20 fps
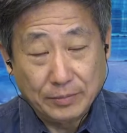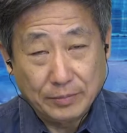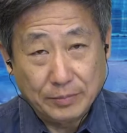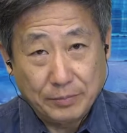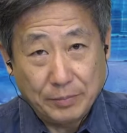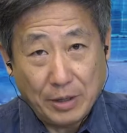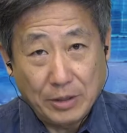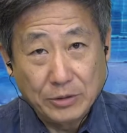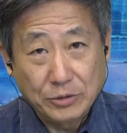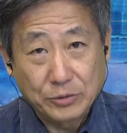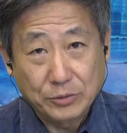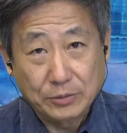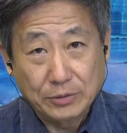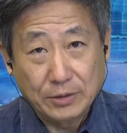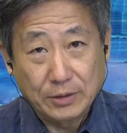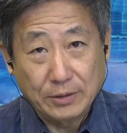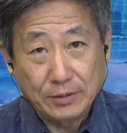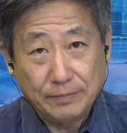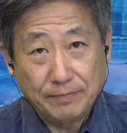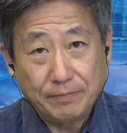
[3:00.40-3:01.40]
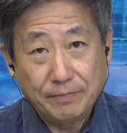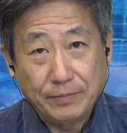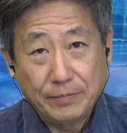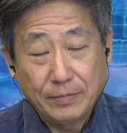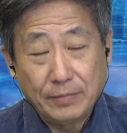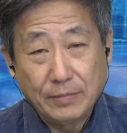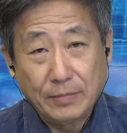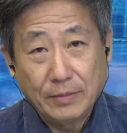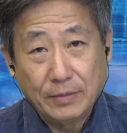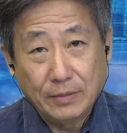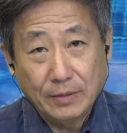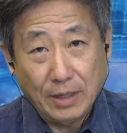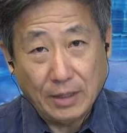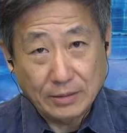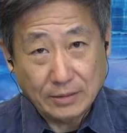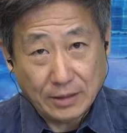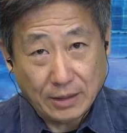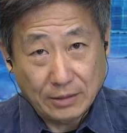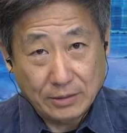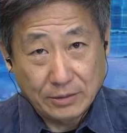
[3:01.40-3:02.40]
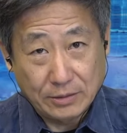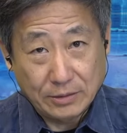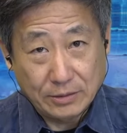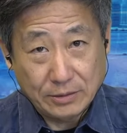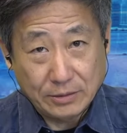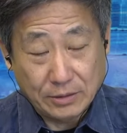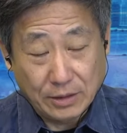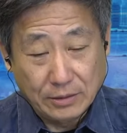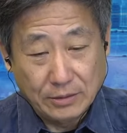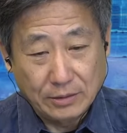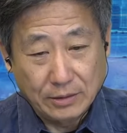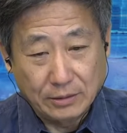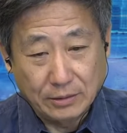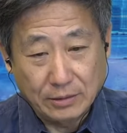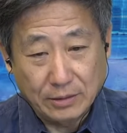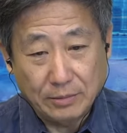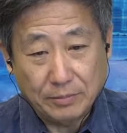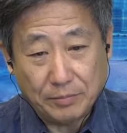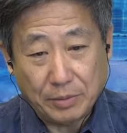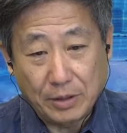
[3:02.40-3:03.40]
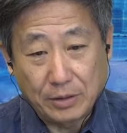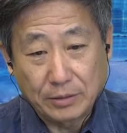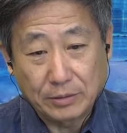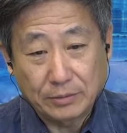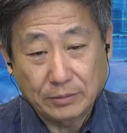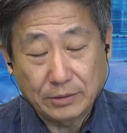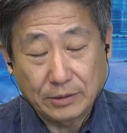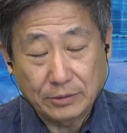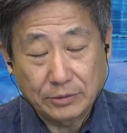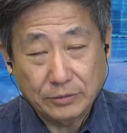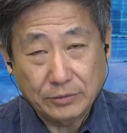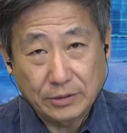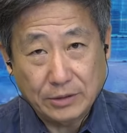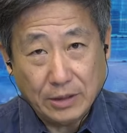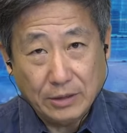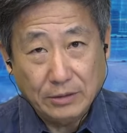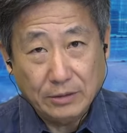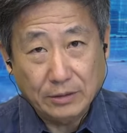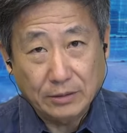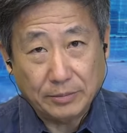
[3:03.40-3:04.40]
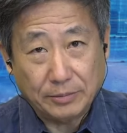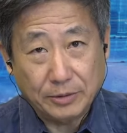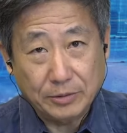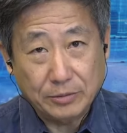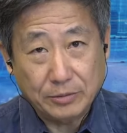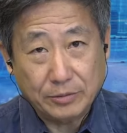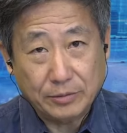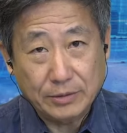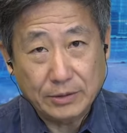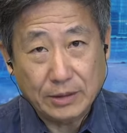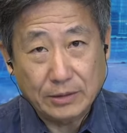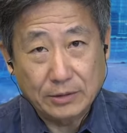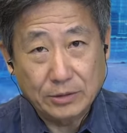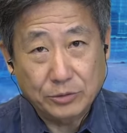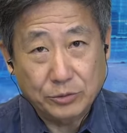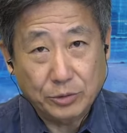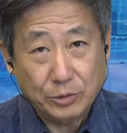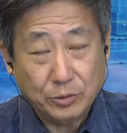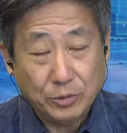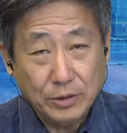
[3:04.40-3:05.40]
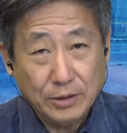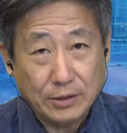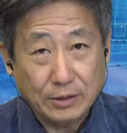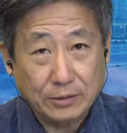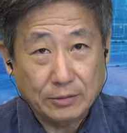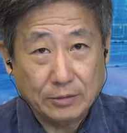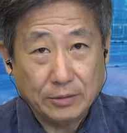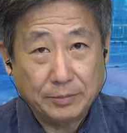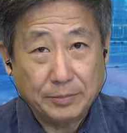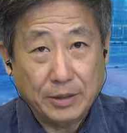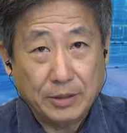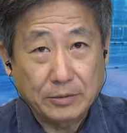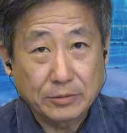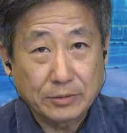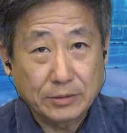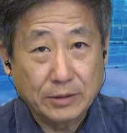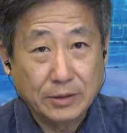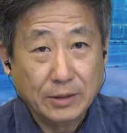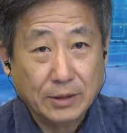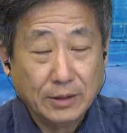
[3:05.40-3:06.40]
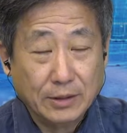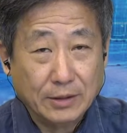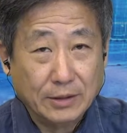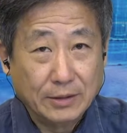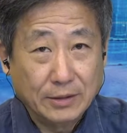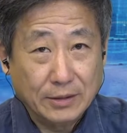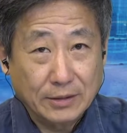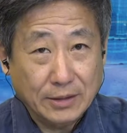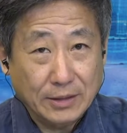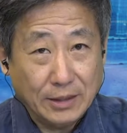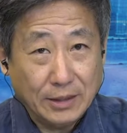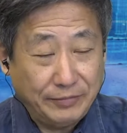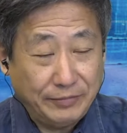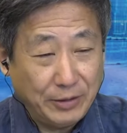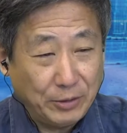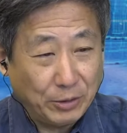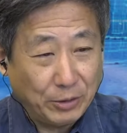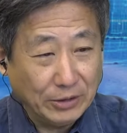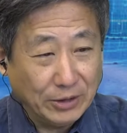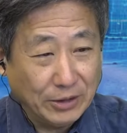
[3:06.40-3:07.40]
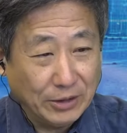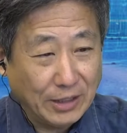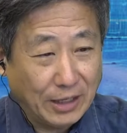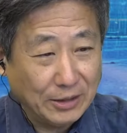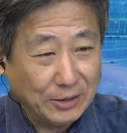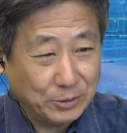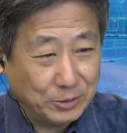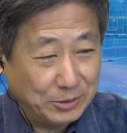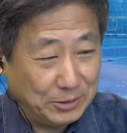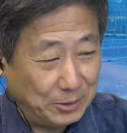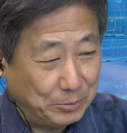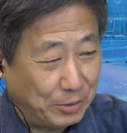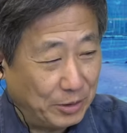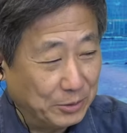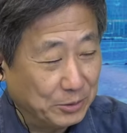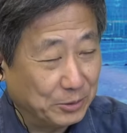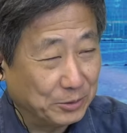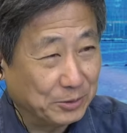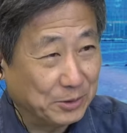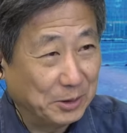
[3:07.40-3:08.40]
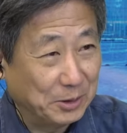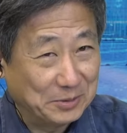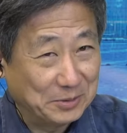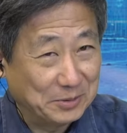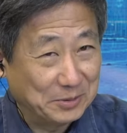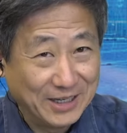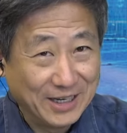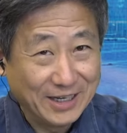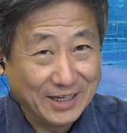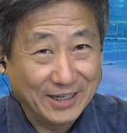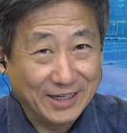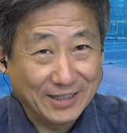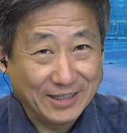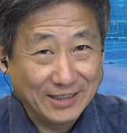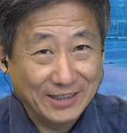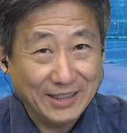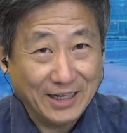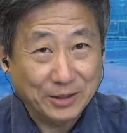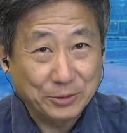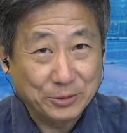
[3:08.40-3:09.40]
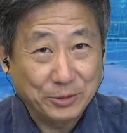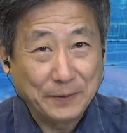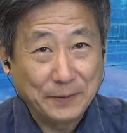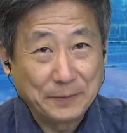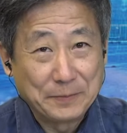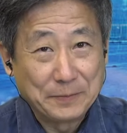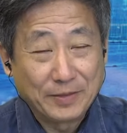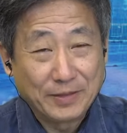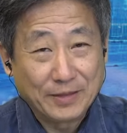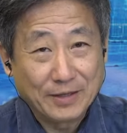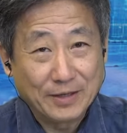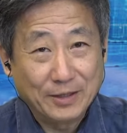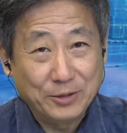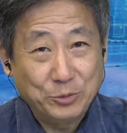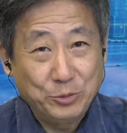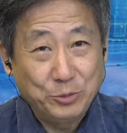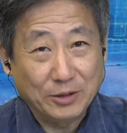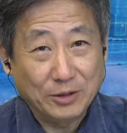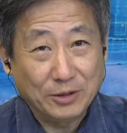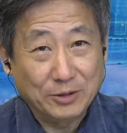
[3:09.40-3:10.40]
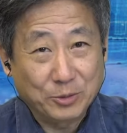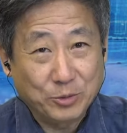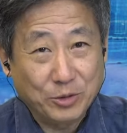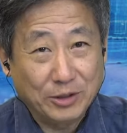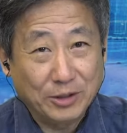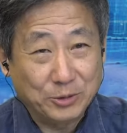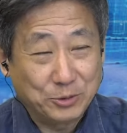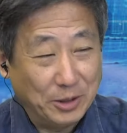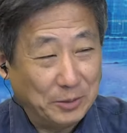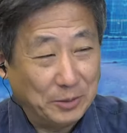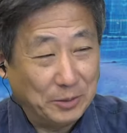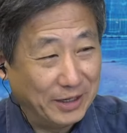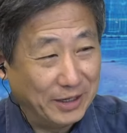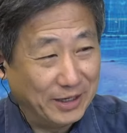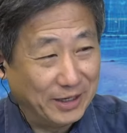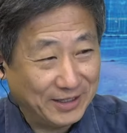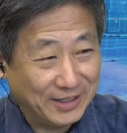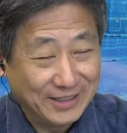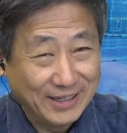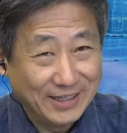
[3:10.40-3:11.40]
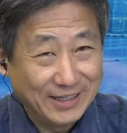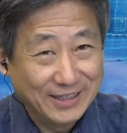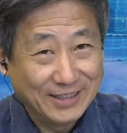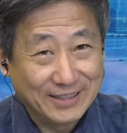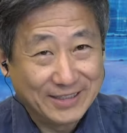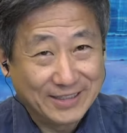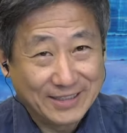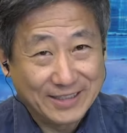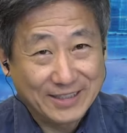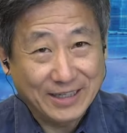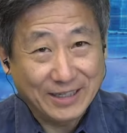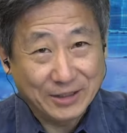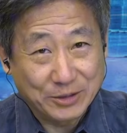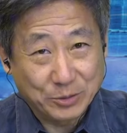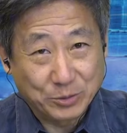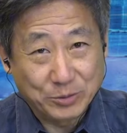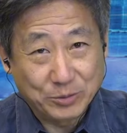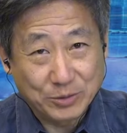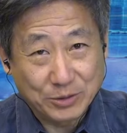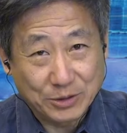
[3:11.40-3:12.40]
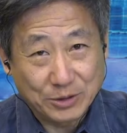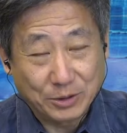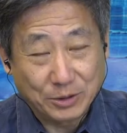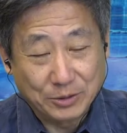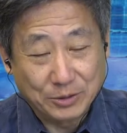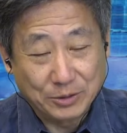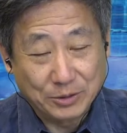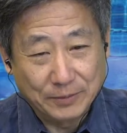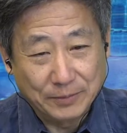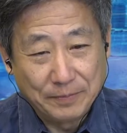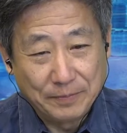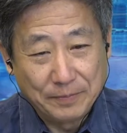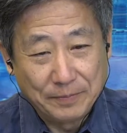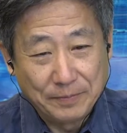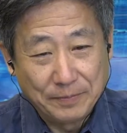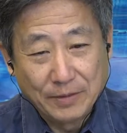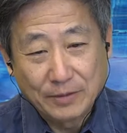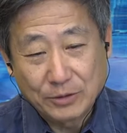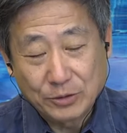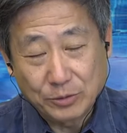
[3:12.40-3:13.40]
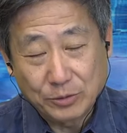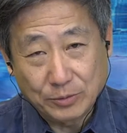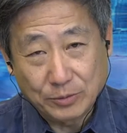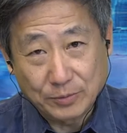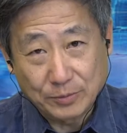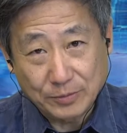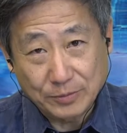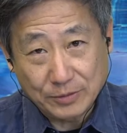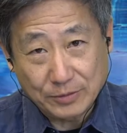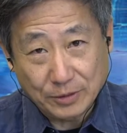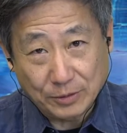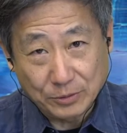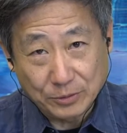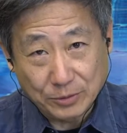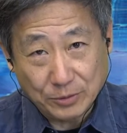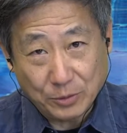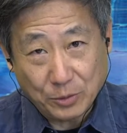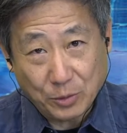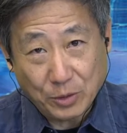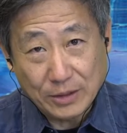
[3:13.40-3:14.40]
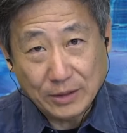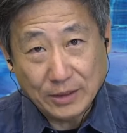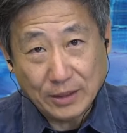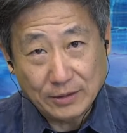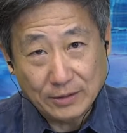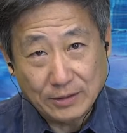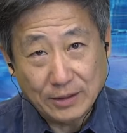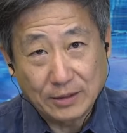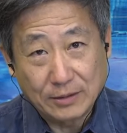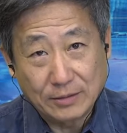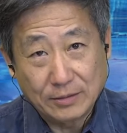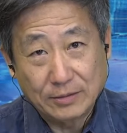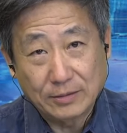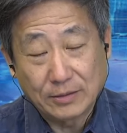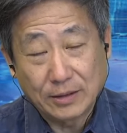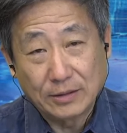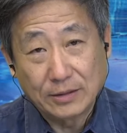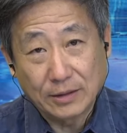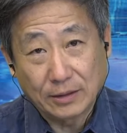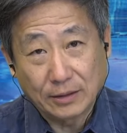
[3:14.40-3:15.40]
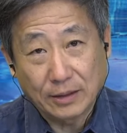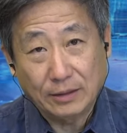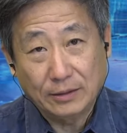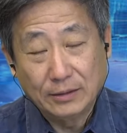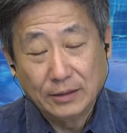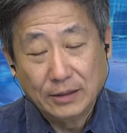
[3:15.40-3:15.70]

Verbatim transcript: 帮助的，那才是真正的朋友，也就是真正的朋友会在你最困难的时候帮助你，啊，在你飞黄腾达的时候，你朋友对不对？呃，一大堆，呃，遇到这困难全没了，这种时候呢，就叫做患难见真情了。